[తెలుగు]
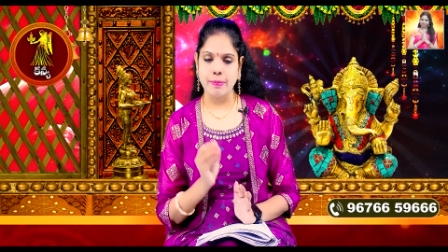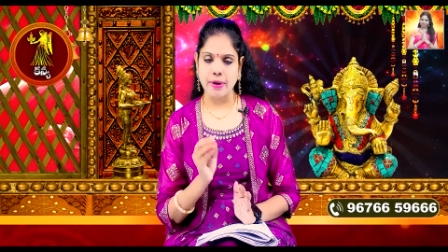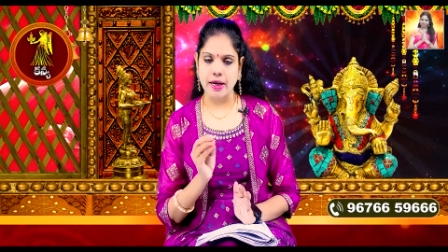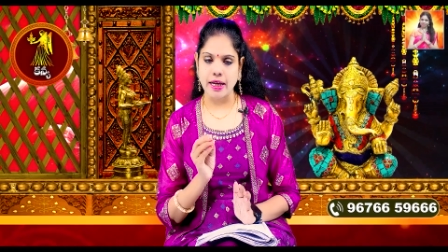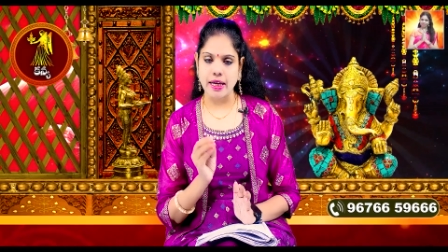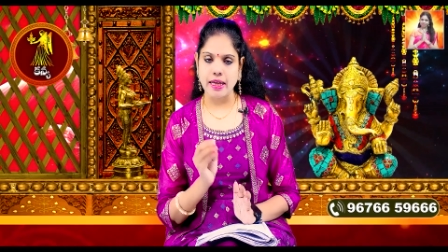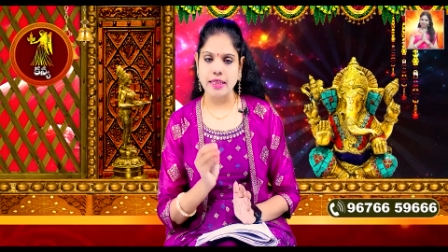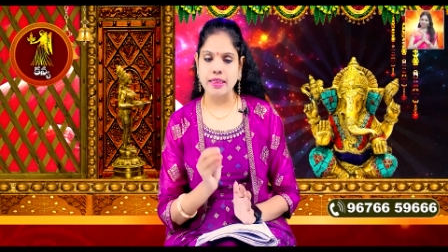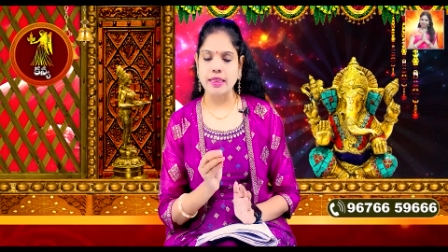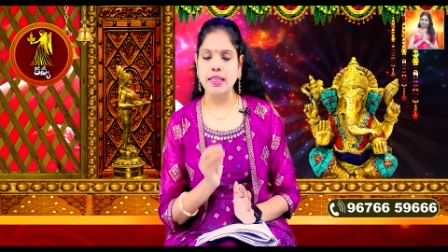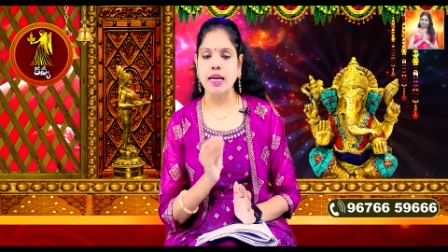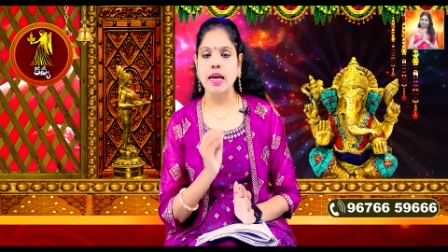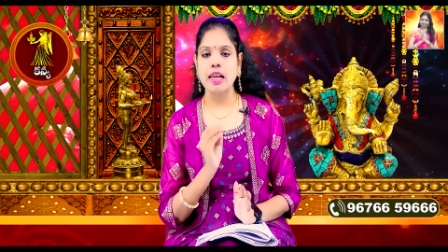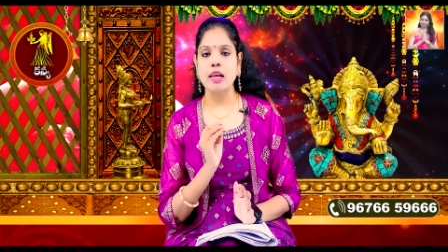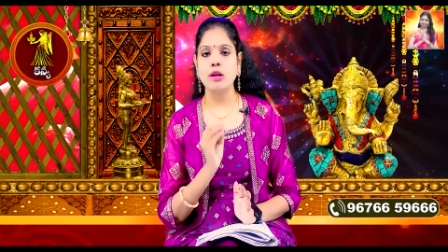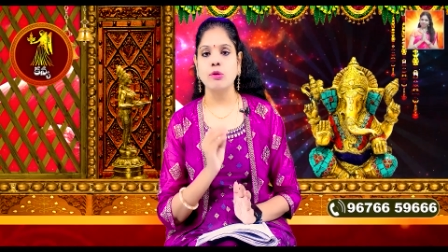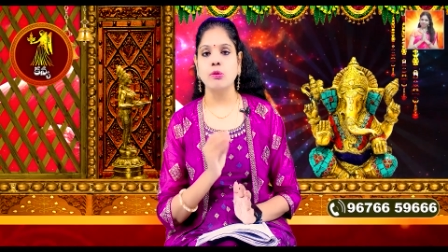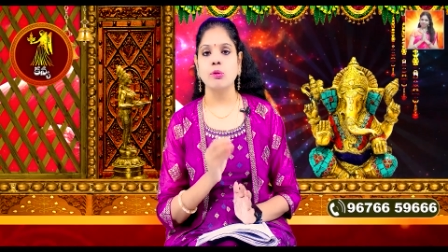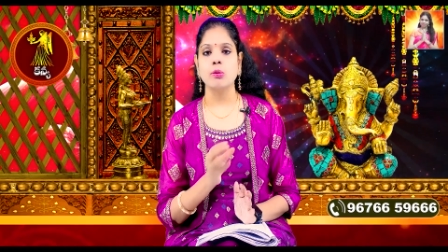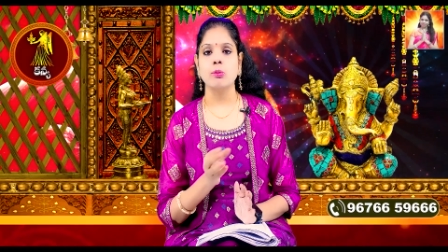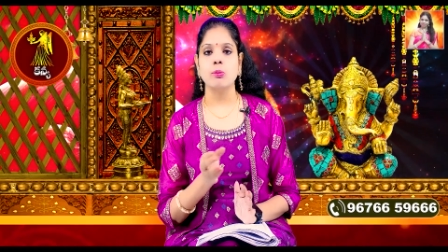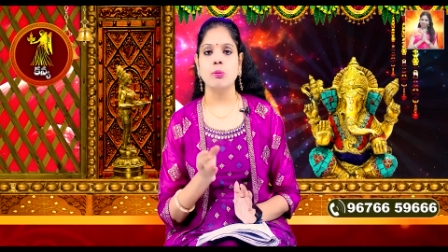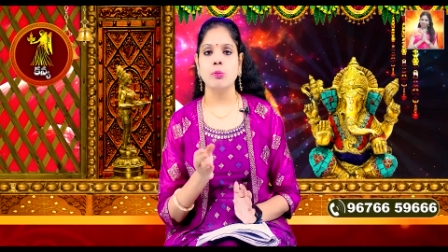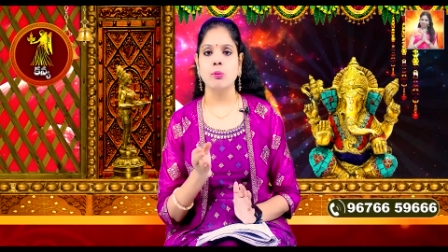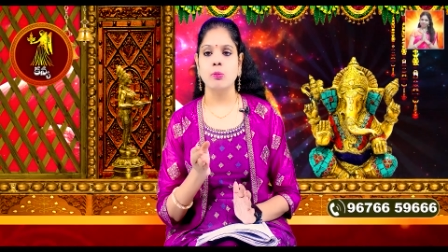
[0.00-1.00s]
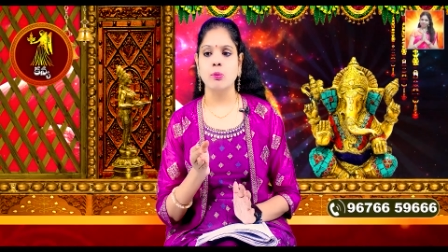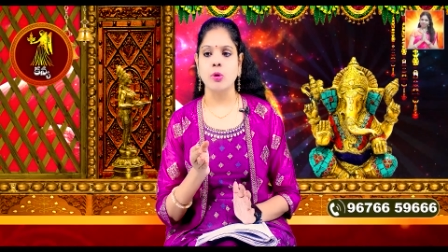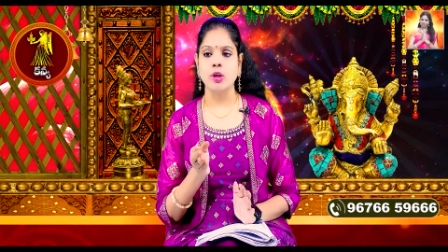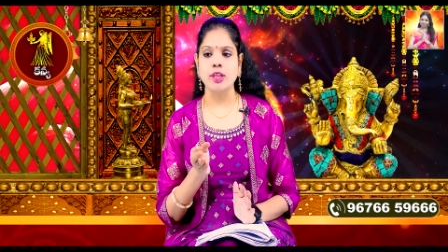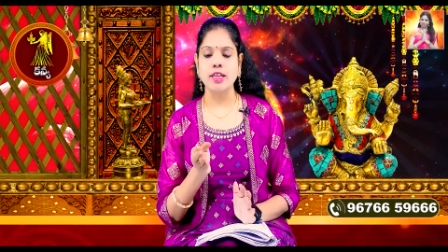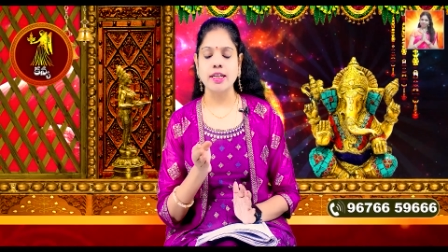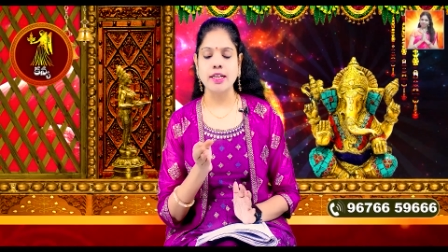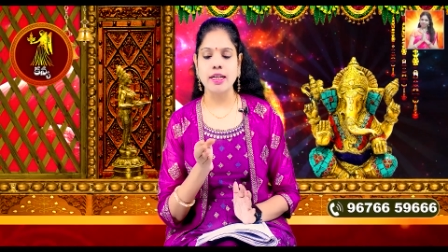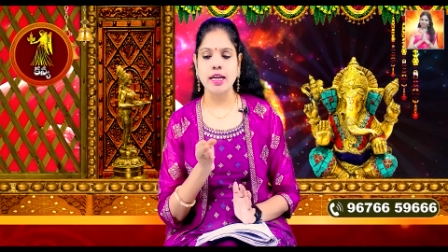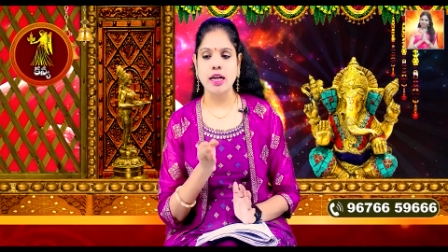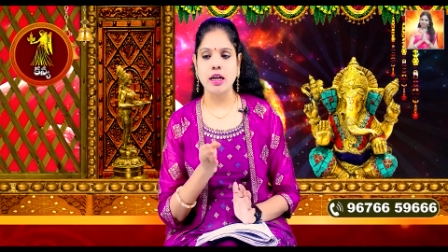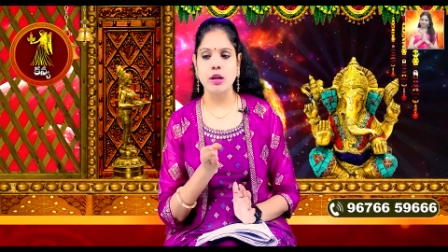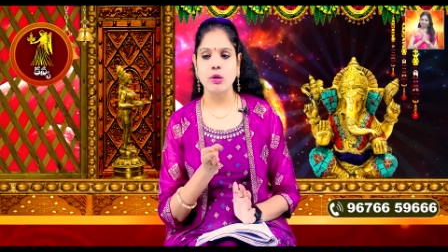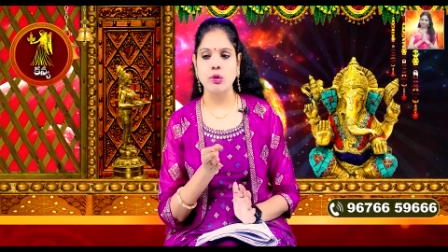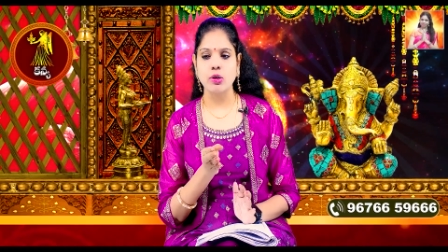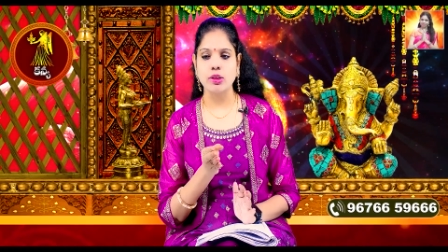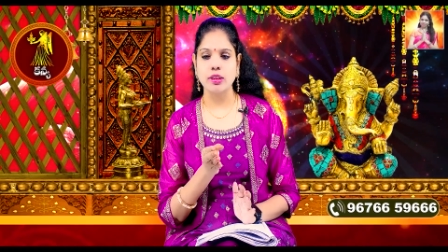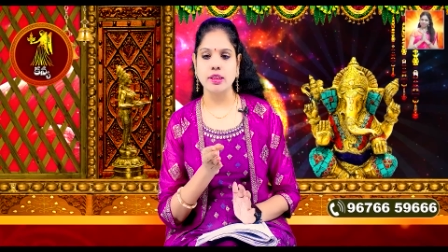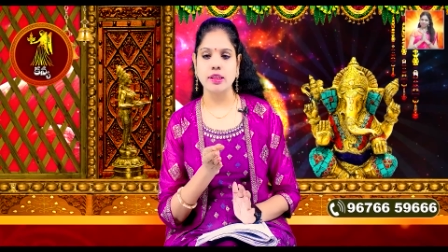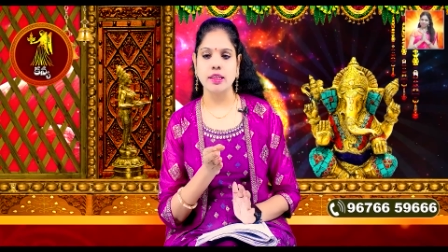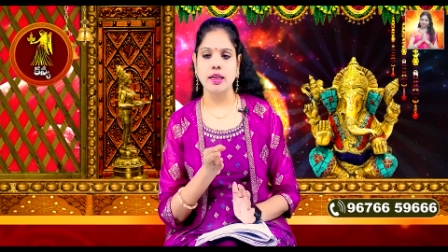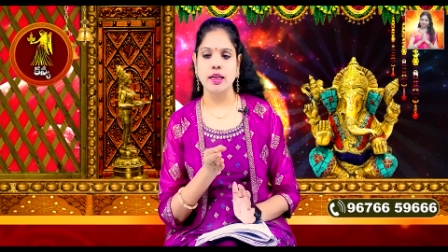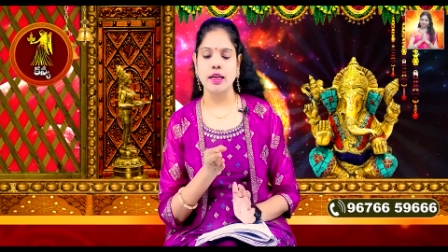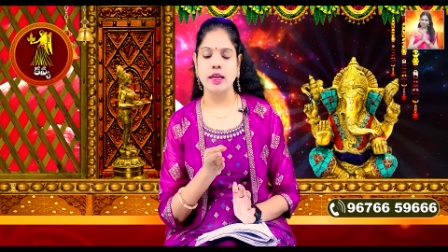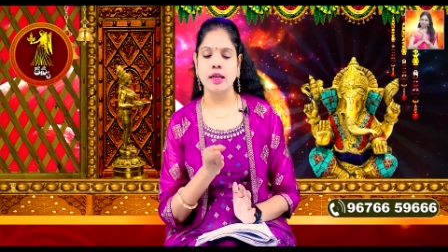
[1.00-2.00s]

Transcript: ప్రయత్నాలు మొదట కొంత